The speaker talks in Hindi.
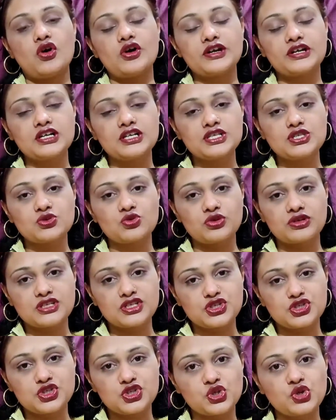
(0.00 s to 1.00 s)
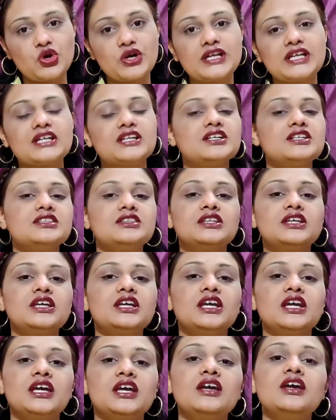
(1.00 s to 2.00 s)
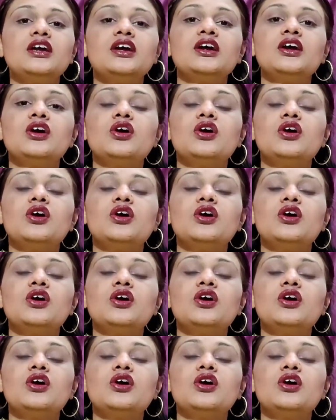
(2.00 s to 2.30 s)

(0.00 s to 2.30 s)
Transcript: ऑर्गन्स को डिस्ट्रॉय करते हैं